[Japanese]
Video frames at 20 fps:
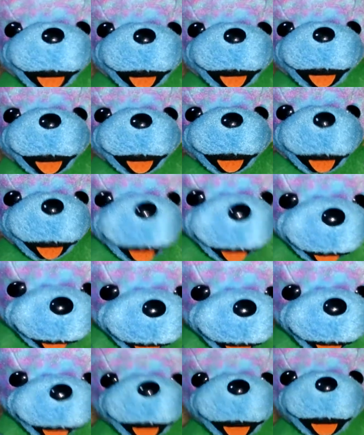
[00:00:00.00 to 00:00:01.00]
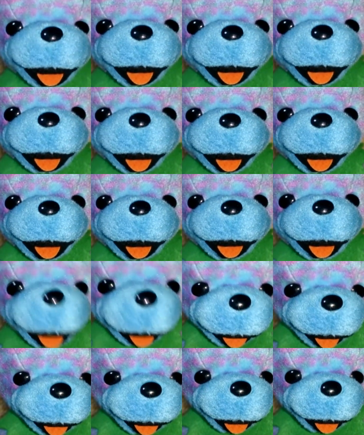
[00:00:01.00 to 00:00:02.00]
らいなんですけど、
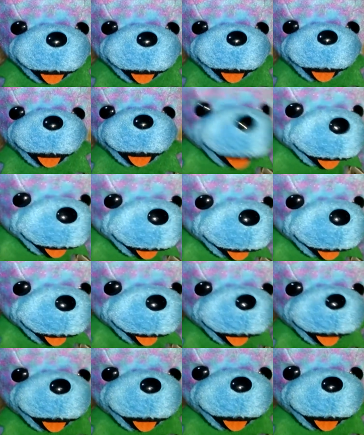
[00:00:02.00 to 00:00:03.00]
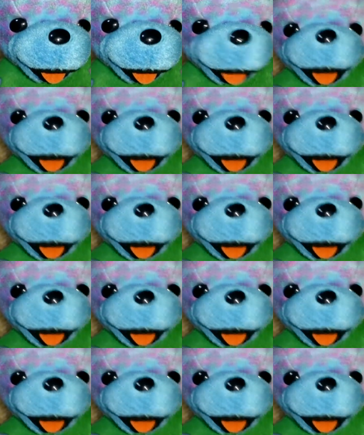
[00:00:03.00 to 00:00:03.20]
あのー、もうその、